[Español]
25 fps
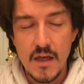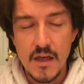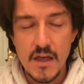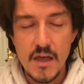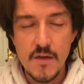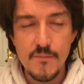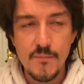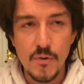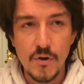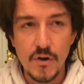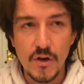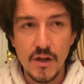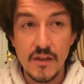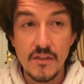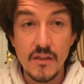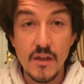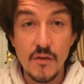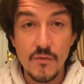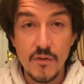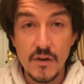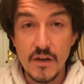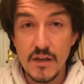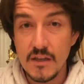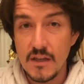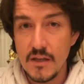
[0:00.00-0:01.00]
Y porque en
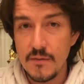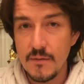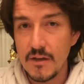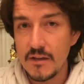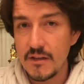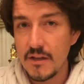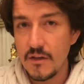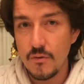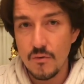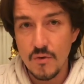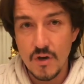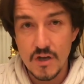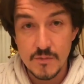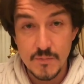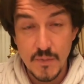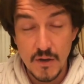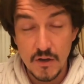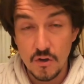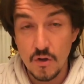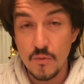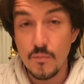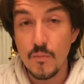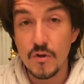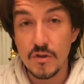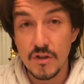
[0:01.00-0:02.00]
definitiva tiene un
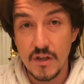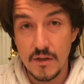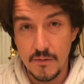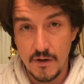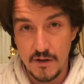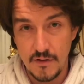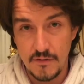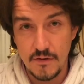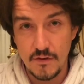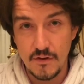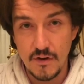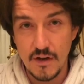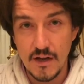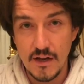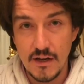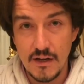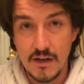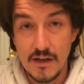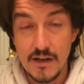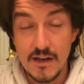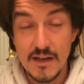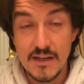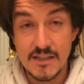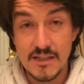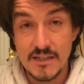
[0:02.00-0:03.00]
aspecto
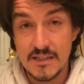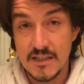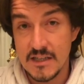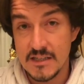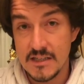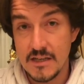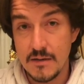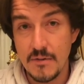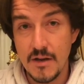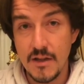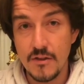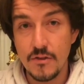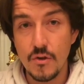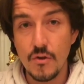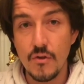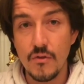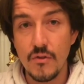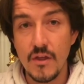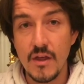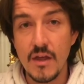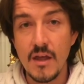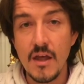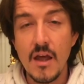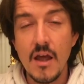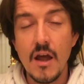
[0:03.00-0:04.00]
motivacional. Les estás hablando
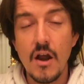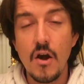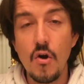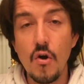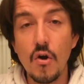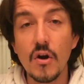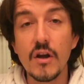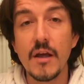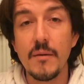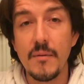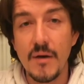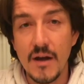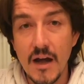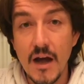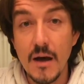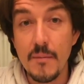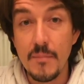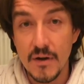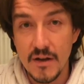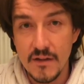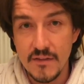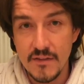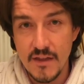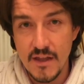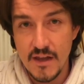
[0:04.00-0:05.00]
de lo que van a
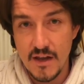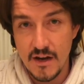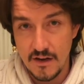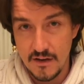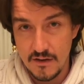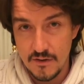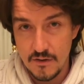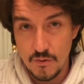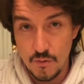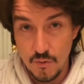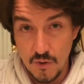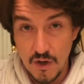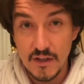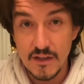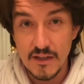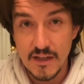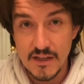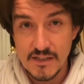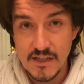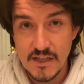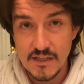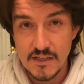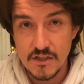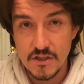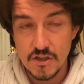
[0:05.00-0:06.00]
aprender durante
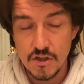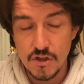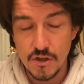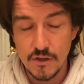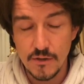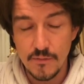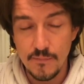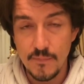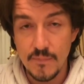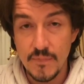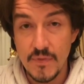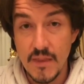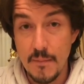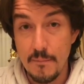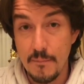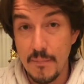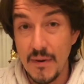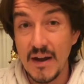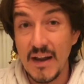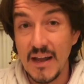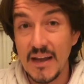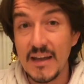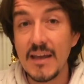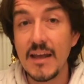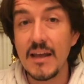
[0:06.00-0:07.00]
esa sesión, de
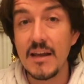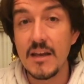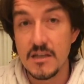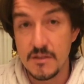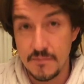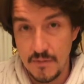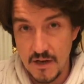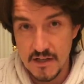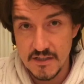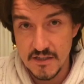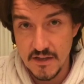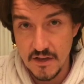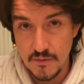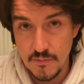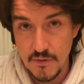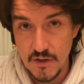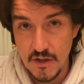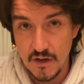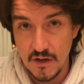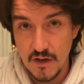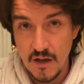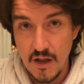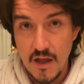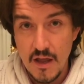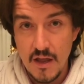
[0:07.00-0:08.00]
para qué les va a
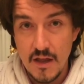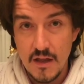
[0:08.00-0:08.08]
servir.